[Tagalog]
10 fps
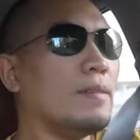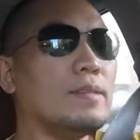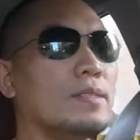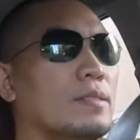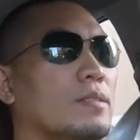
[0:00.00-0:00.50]

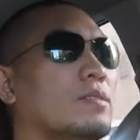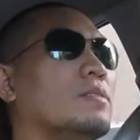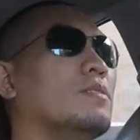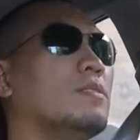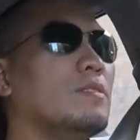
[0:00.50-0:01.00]
so,
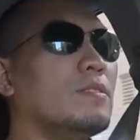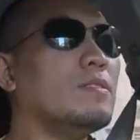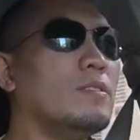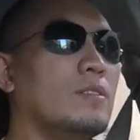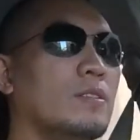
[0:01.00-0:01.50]

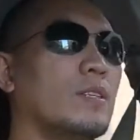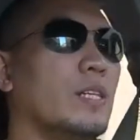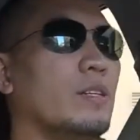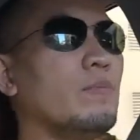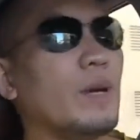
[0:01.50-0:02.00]

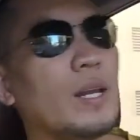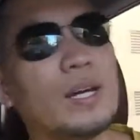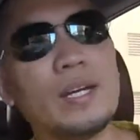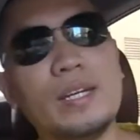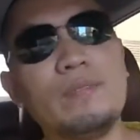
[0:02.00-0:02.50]
ngayon pala
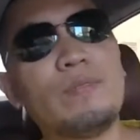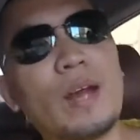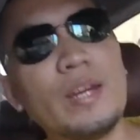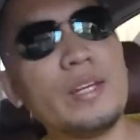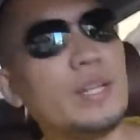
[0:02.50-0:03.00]
ay
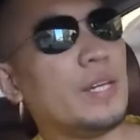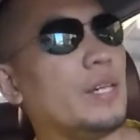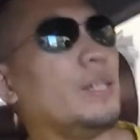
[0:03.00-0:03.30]
Friday